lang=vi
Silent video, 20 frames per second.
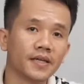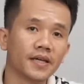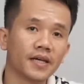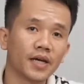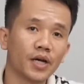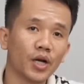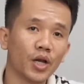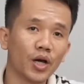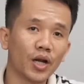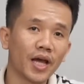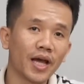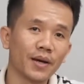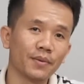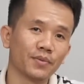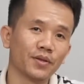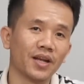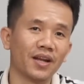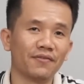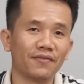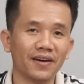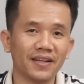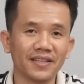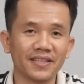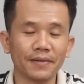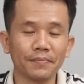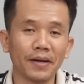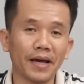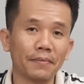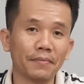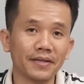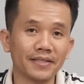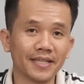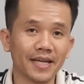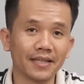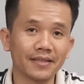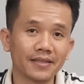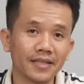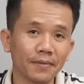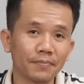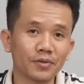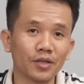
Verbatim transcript: Hello anh em, tôi là Vân. Tiếp theo mình sẽ tiếp